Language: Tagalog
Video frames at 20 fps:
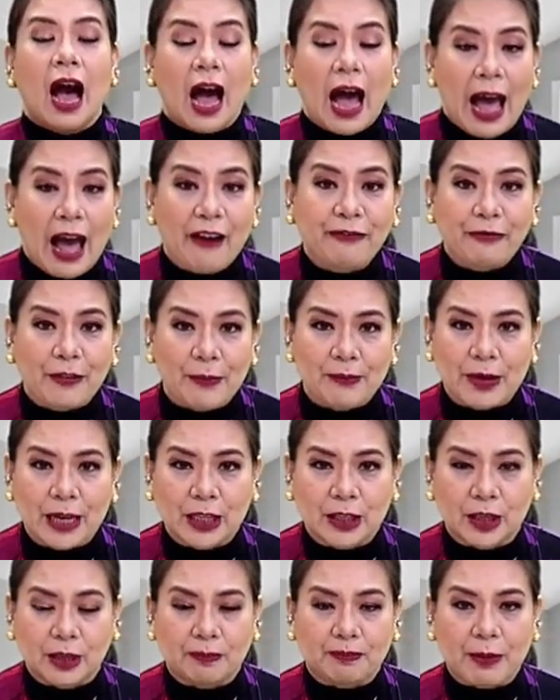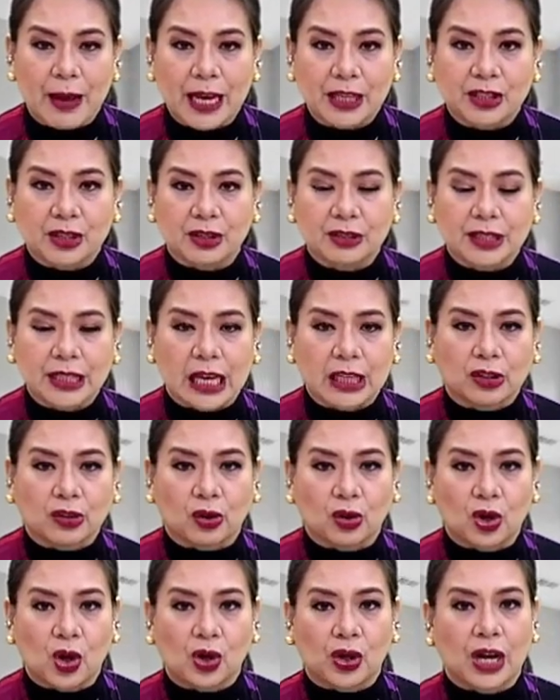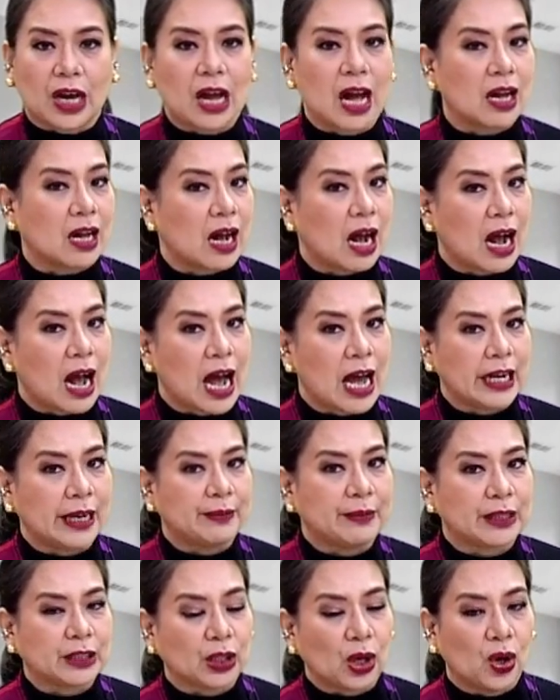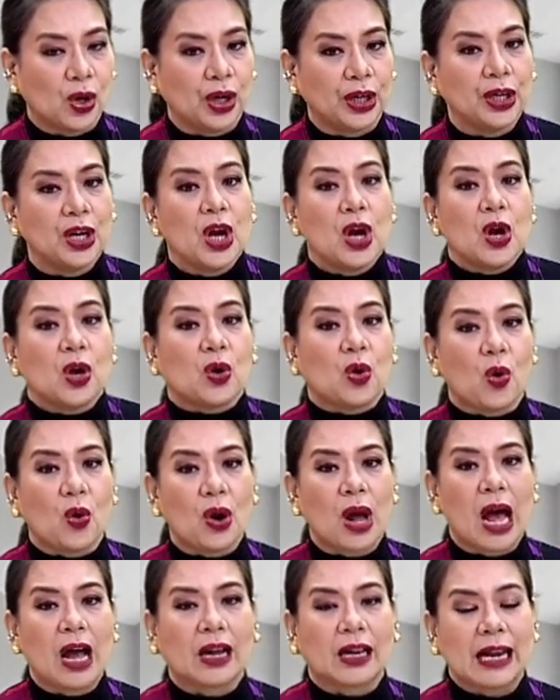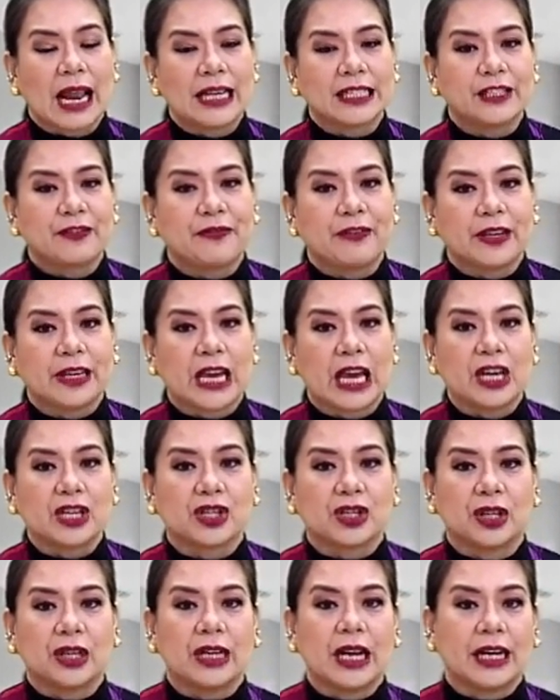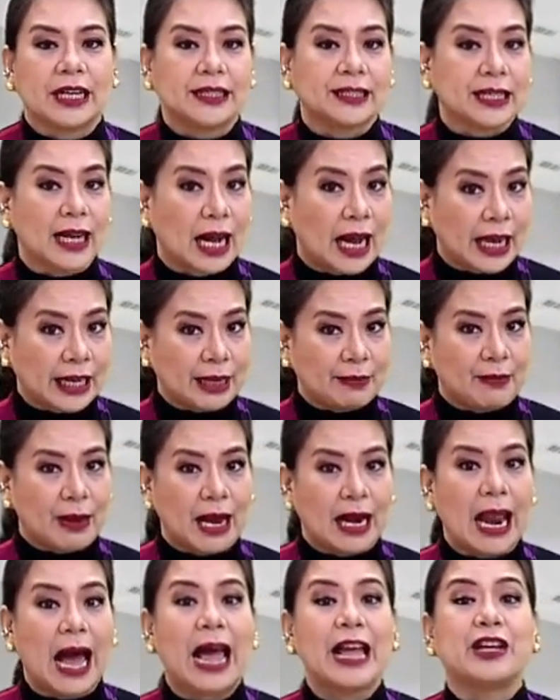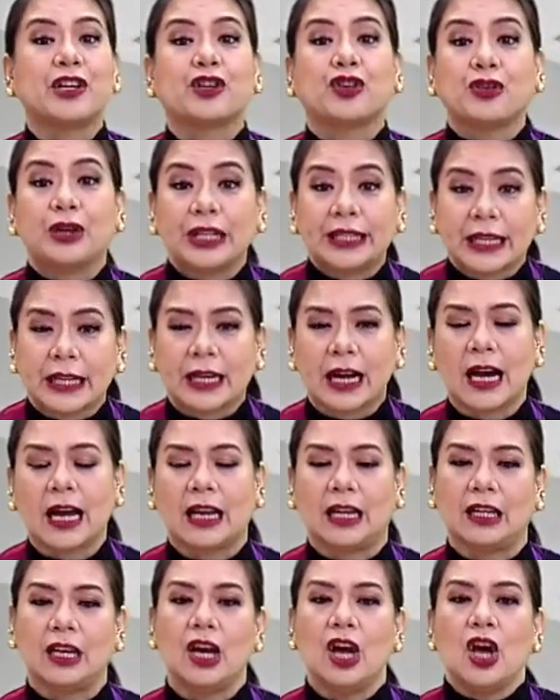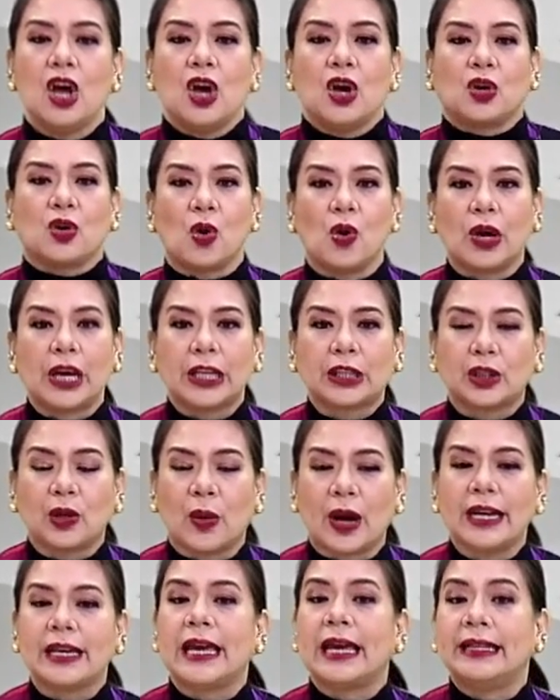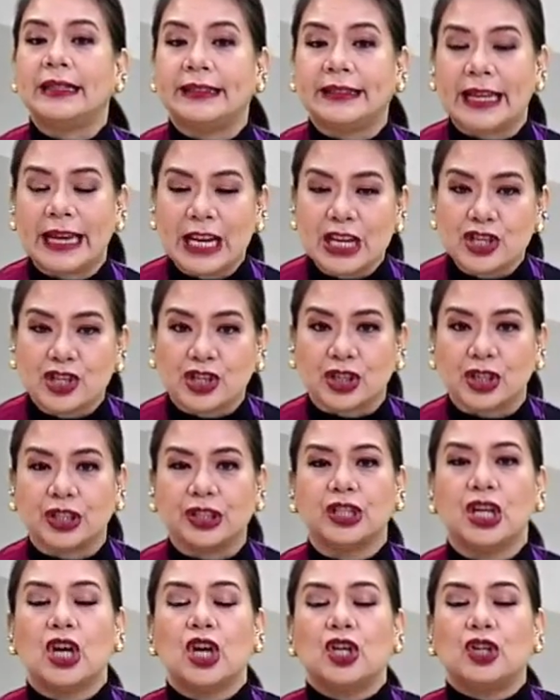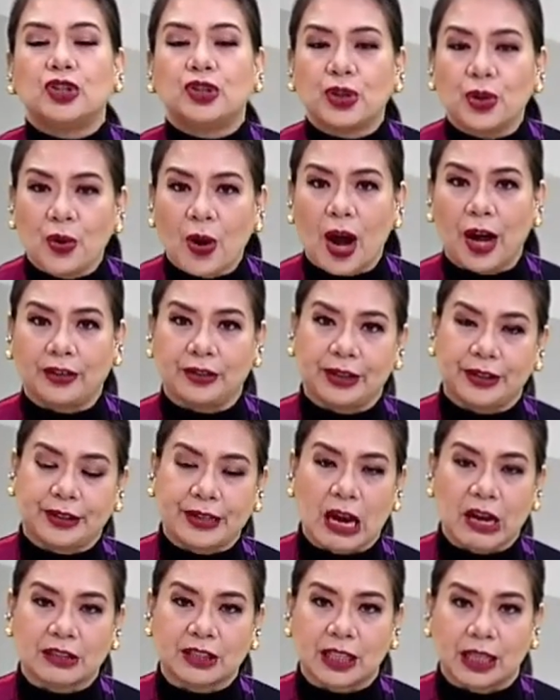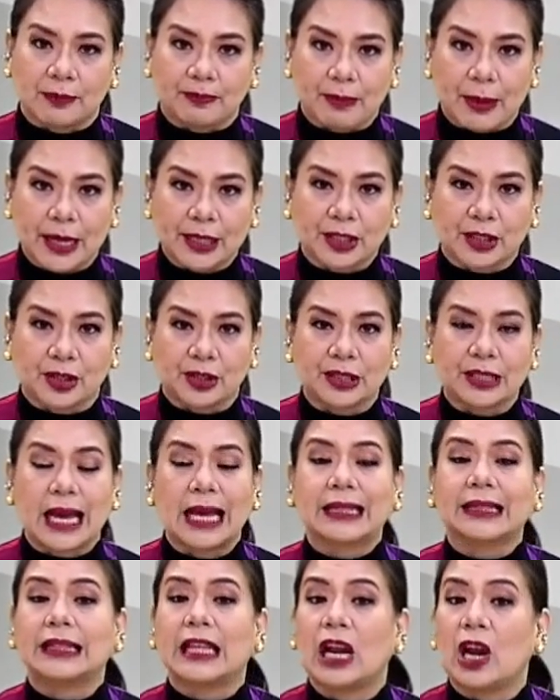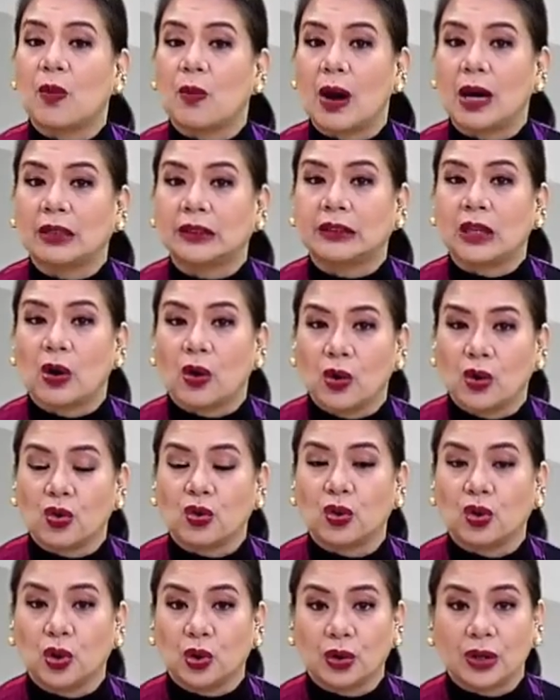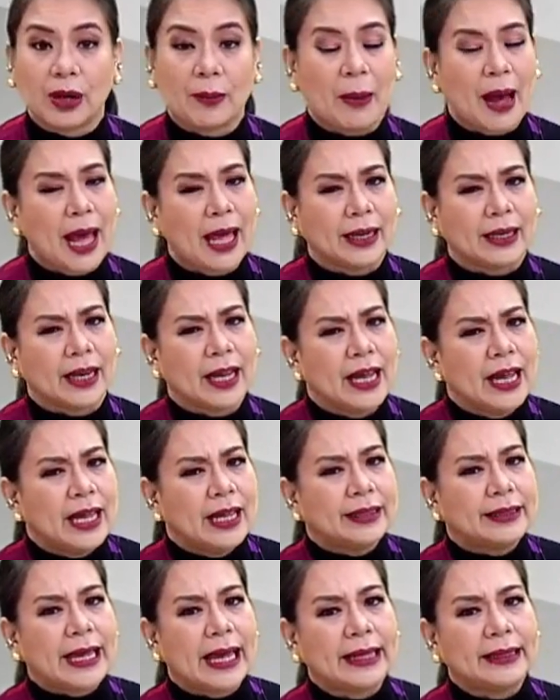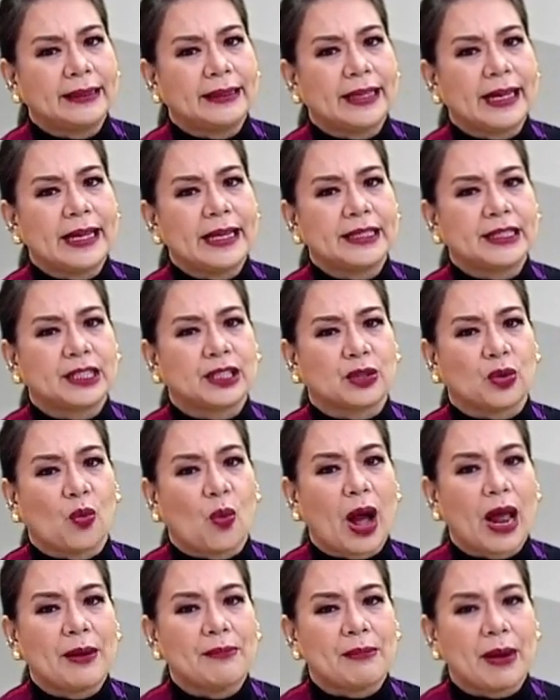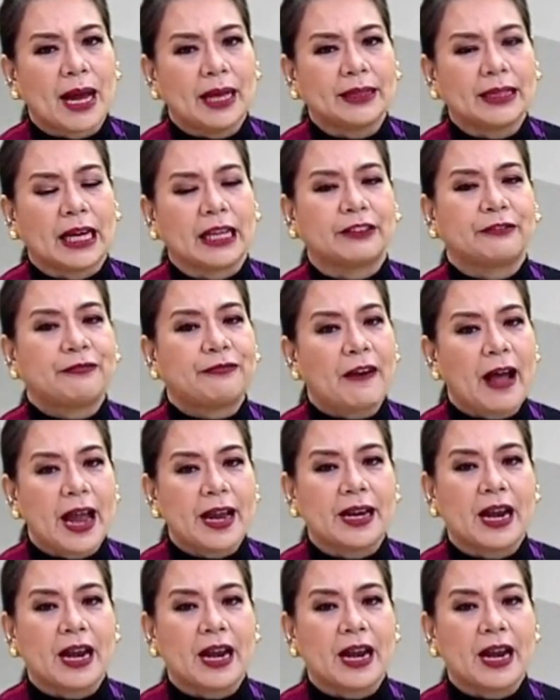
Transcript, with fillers: half a million pesos at kulong ng hanggang anim na taon kung ang classification ng isang animal ay critical. Kung ito ay endangered, 200,000 pesos at dalawang taong kulong naman. 10 days to 1 month at fine